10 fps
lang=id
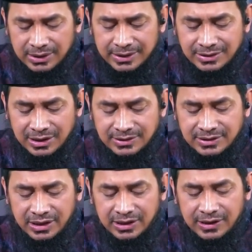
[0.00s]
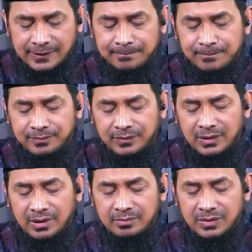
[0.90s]
ليسع الزائرين
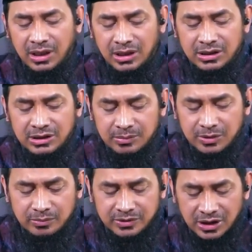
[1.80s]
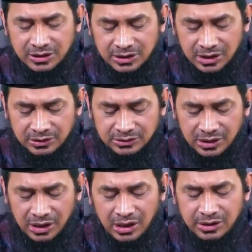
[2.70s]
Maka ini dia beliau menjelaskan
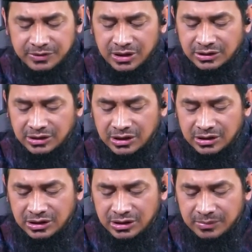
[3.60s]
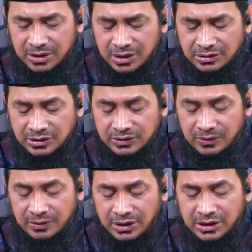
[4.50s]
hal yang menjelaskan ini di mana
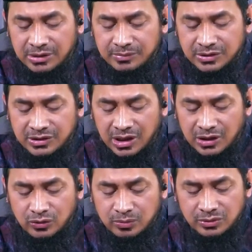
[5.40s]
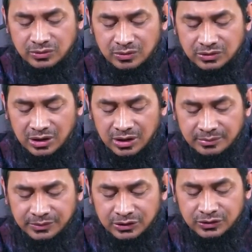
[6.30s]
seseorang ingin menziarahi kubur Rasulullah
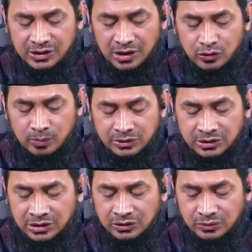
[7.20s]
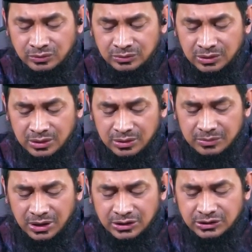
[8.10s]
SAW atau ziarah kubur tertentu
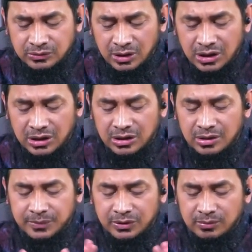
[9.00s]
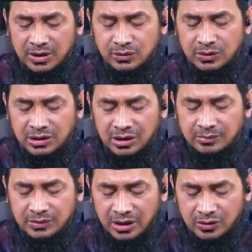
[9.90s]
maka di situ akan ada pintu masuk ke
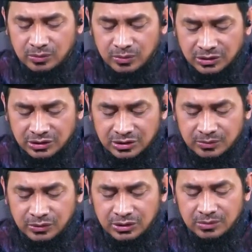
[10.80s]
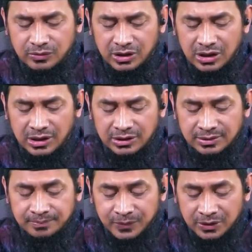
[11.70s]
dalam arah kuburan tersebut, kemudian ada
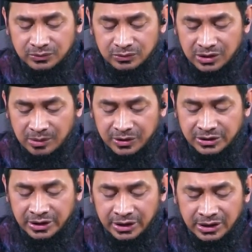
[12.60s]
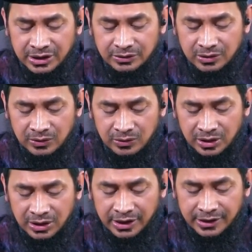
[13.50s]
tempat untuk dia berdiri dan juga
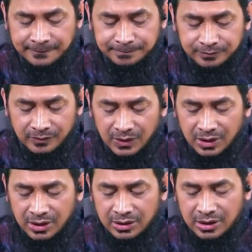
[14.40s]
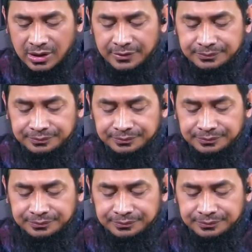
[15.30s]
orang-orang lain. Nah,